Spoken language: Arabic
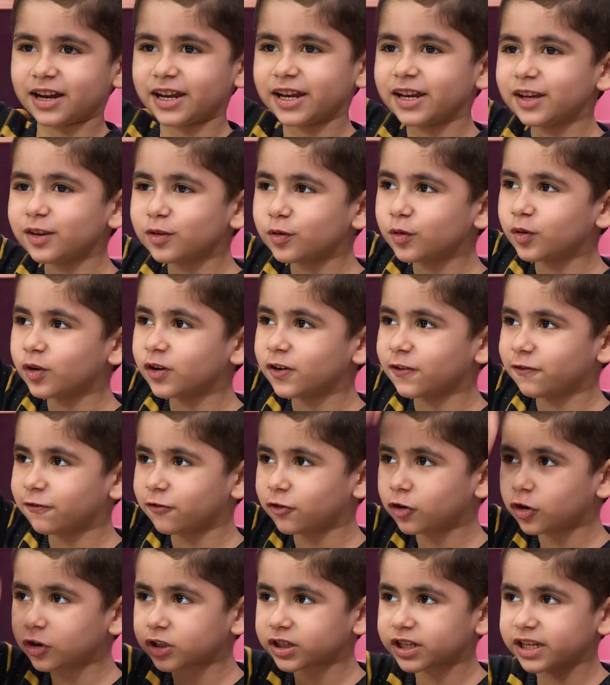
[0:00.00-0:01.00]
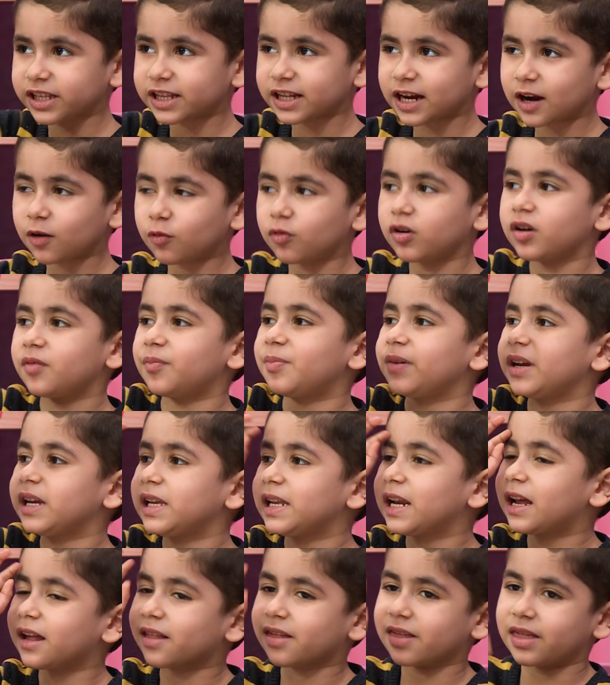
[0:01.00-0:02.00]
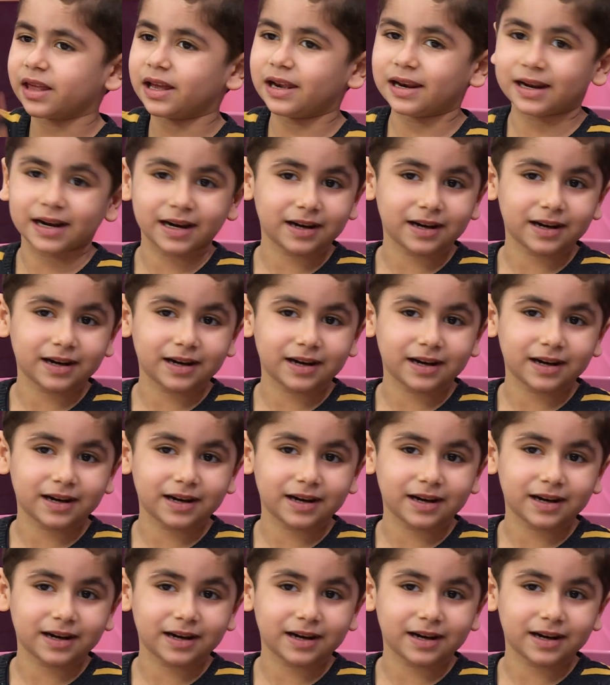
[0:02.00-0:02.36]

ايده فوق كده وبينزلها